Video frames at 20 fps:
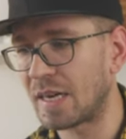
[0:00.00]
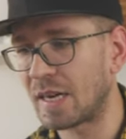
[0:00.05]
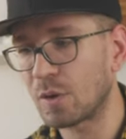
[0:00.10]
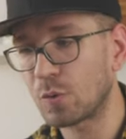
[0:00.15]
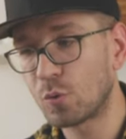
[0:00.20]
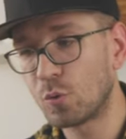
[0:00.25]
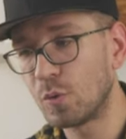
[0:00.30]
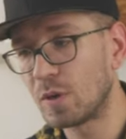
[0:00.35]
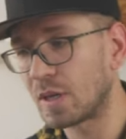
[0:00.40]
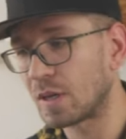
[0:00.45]

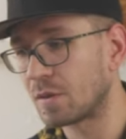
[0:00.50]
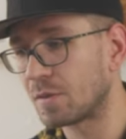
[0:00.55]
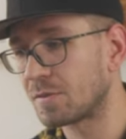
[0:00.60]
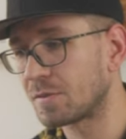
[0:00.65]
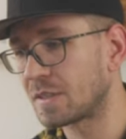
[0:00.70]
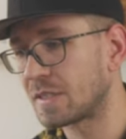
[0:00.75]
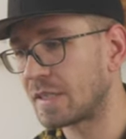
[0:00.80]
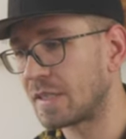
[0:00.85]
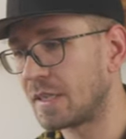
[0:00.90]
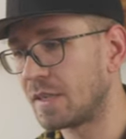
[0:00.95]

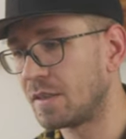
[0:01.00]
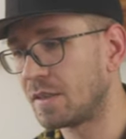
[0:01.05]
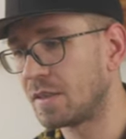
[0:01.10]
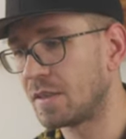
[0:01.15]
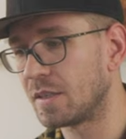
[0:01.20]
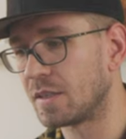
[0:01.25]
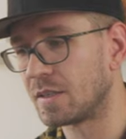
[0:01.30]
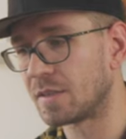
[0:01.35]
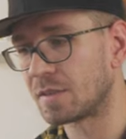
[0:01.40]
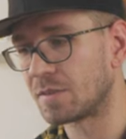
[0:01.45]
Akkulaufzeit
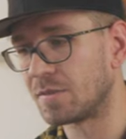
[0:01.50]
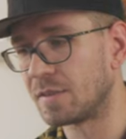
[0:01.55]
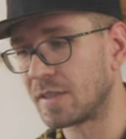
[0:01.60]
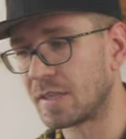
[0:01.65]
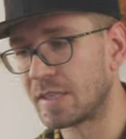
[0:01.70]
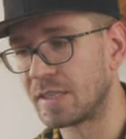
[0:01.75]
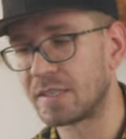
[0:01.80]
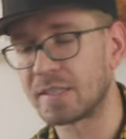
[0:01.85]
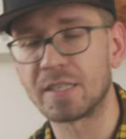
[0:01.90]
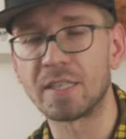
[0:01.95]
ist
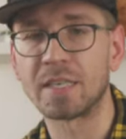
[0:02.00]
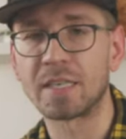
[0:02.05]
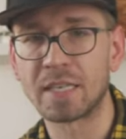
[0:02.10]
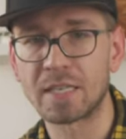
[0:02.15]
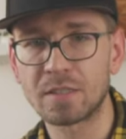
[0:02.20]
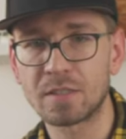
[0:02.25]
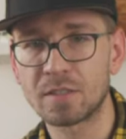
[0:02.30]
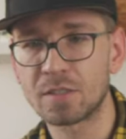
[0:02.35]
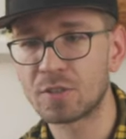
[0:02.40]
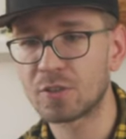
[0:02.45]
wirklich
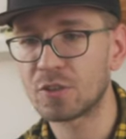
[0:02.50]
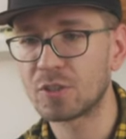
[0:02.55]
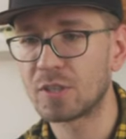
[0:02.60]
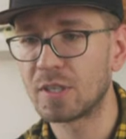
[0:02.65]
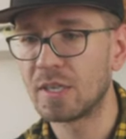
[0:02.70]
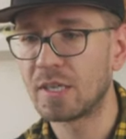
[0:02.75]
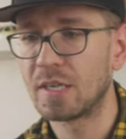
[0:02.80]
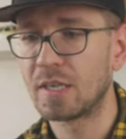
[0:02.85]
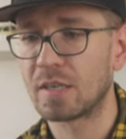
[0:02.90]
gigantisch,